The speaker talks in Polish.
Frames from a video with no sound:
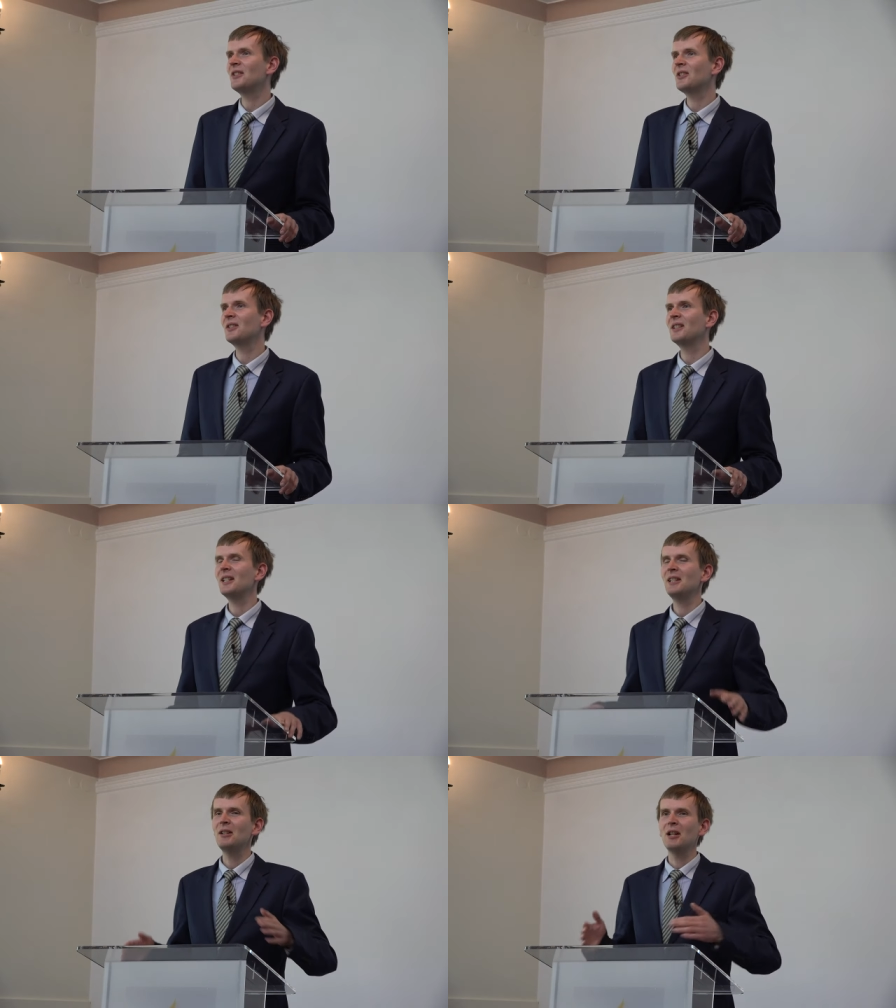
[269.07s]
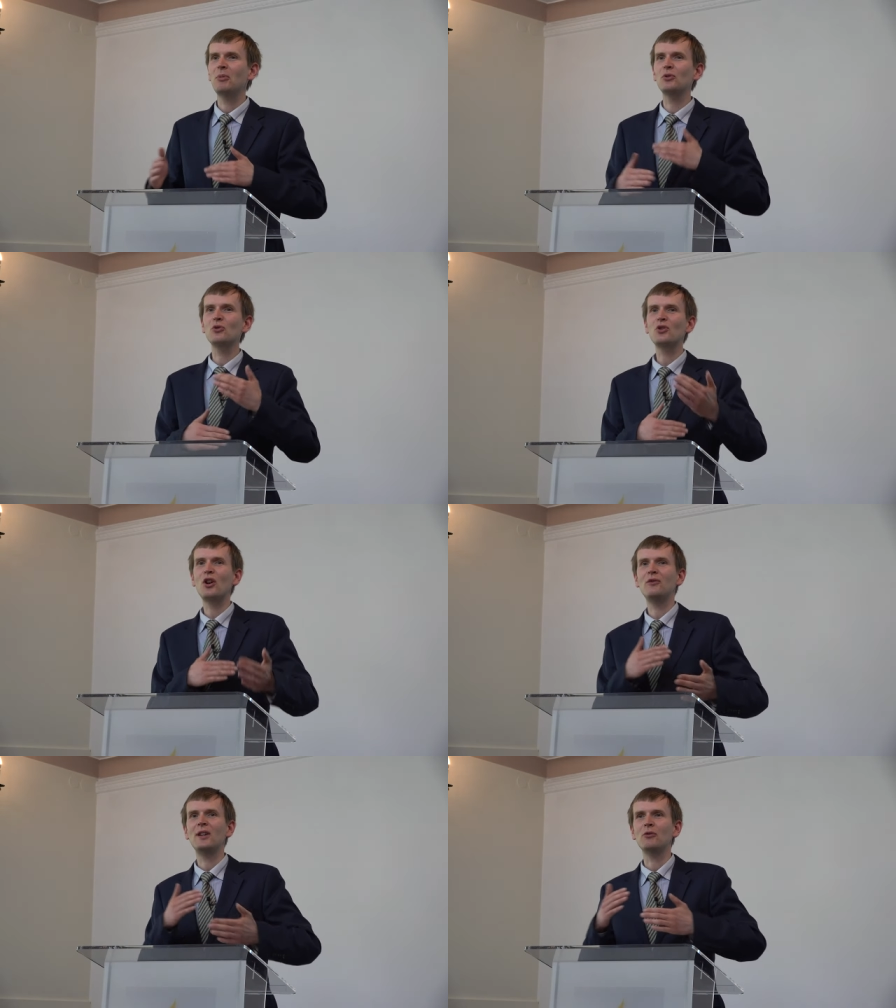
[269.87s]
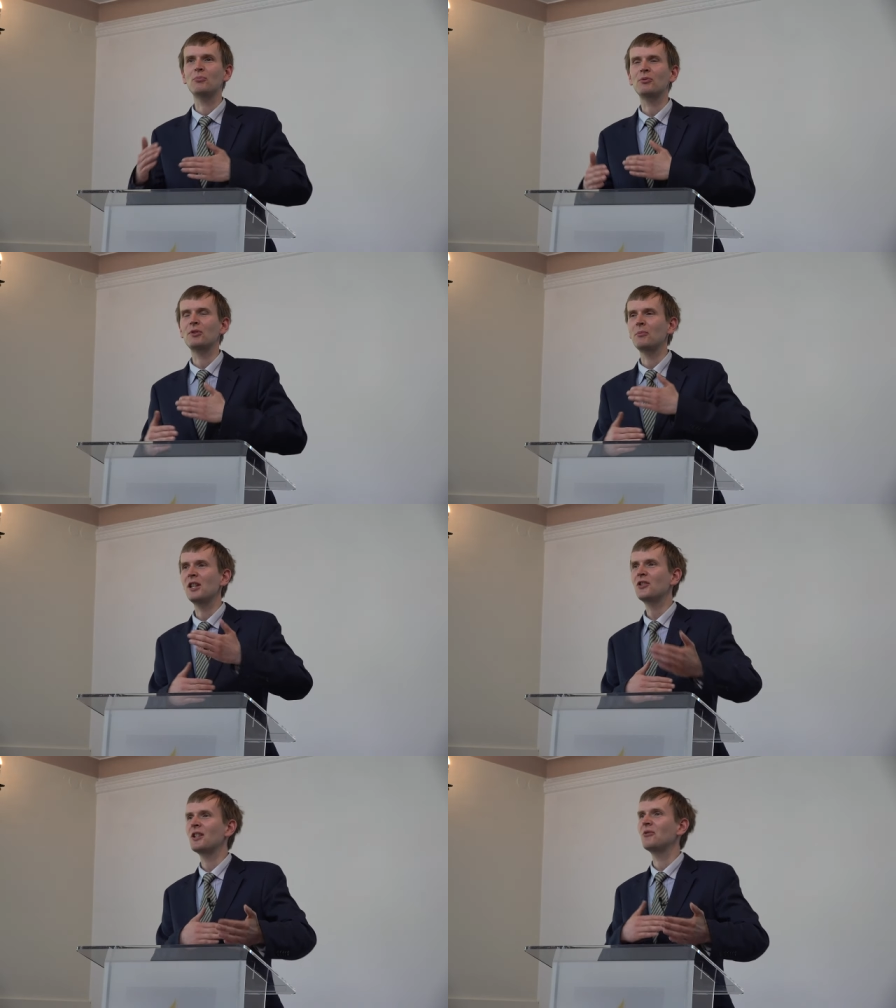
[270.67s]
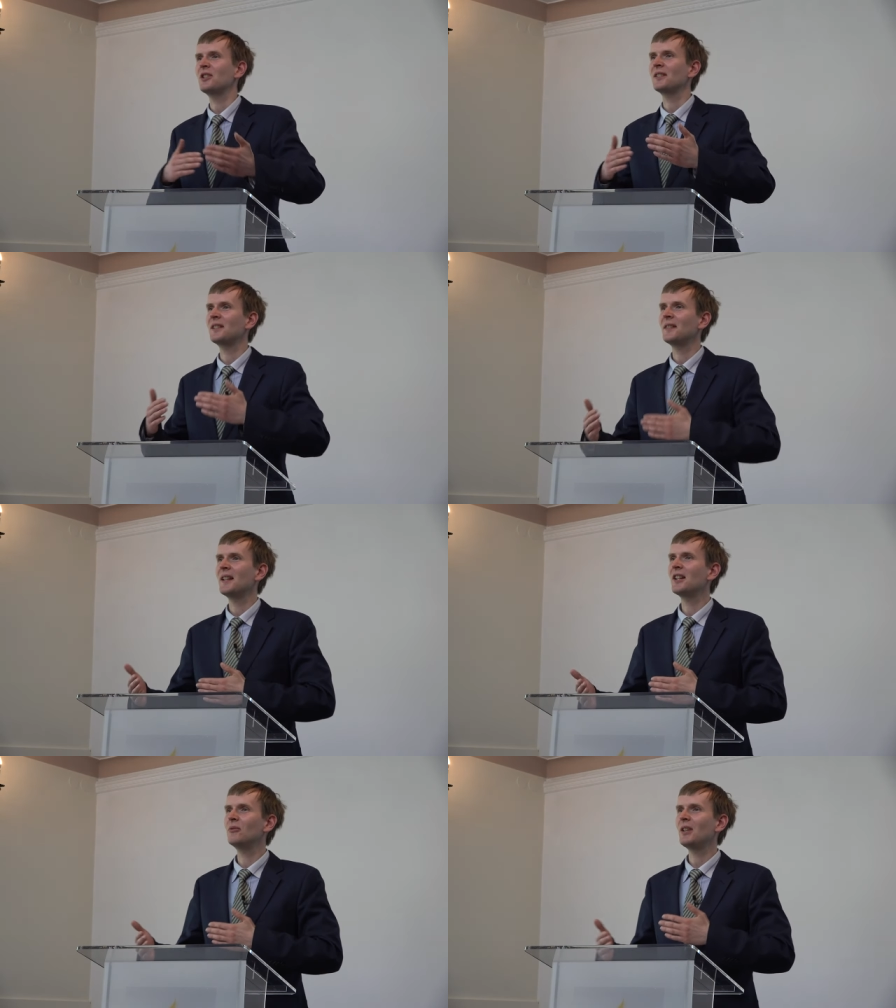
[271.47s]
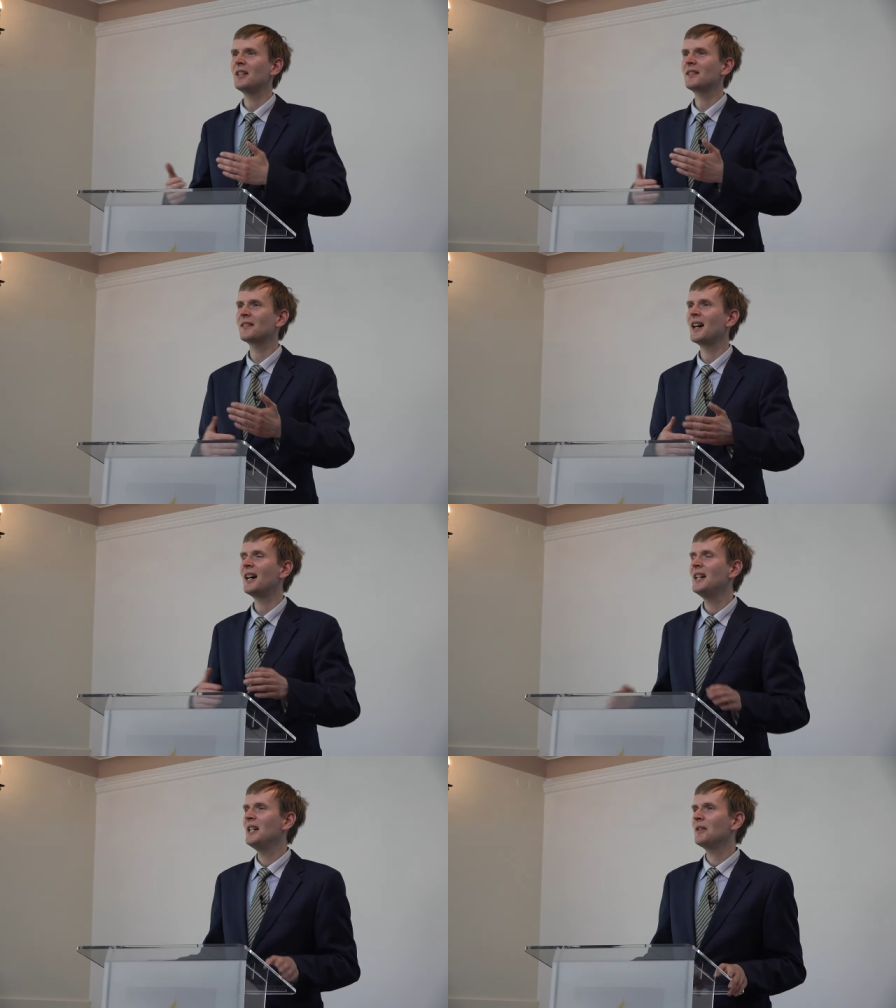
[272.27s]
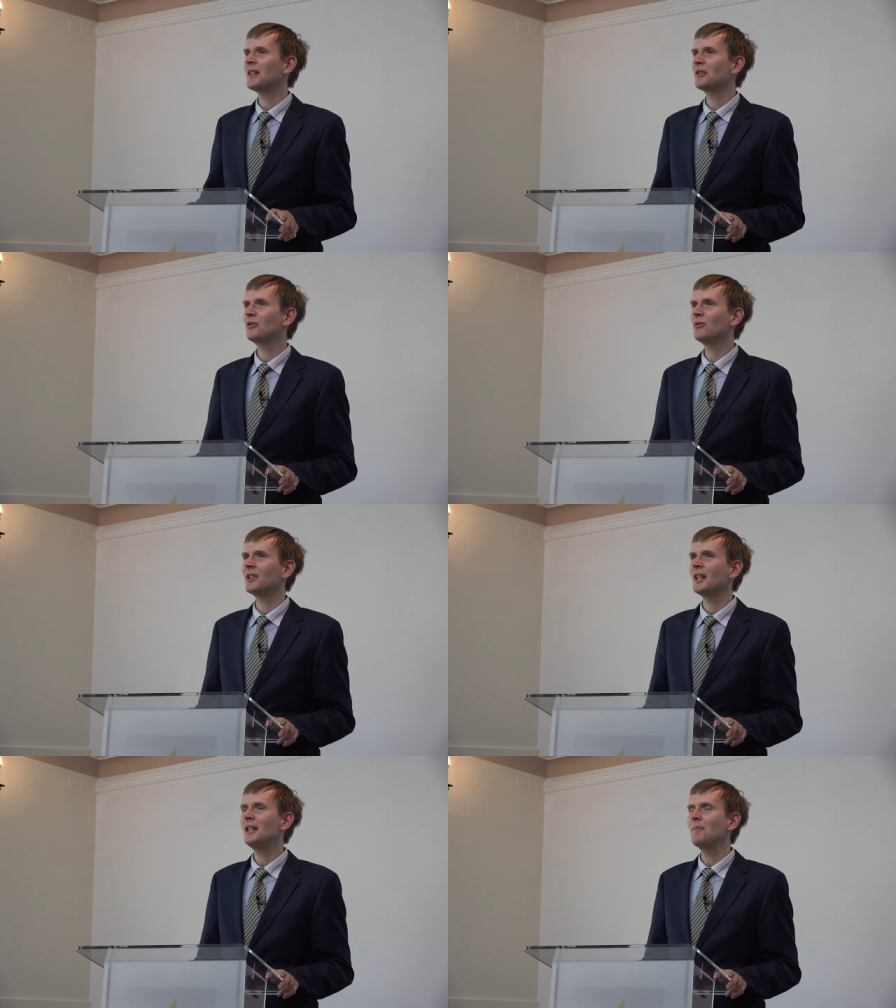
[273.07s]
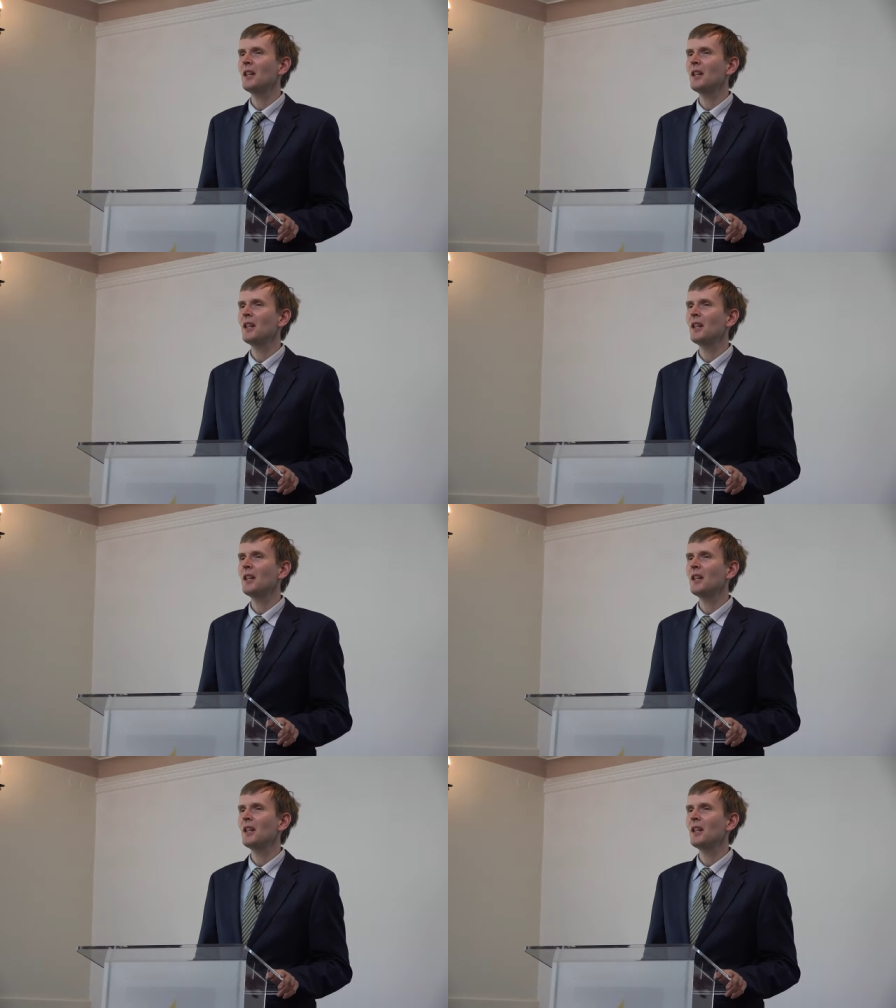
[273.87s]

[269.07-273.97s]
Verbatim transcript: Ciągle podróżował, przemieszczał się z jednego miejsca na drugie